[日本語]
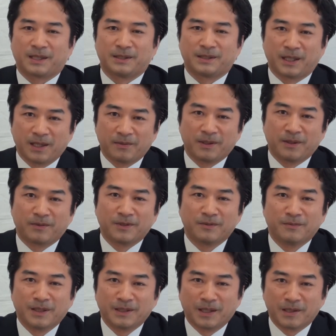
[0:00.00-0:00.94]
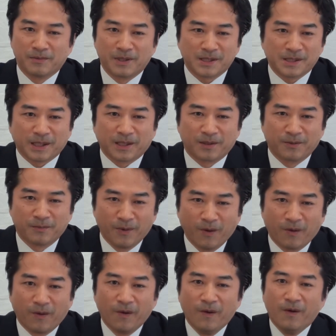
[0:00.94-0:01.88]
近テレビでも有名になりましたけど
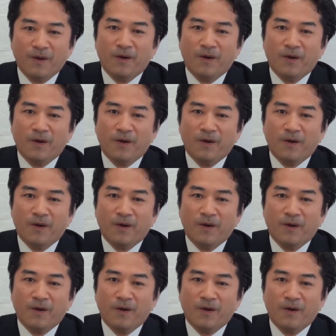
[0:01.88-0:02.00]
も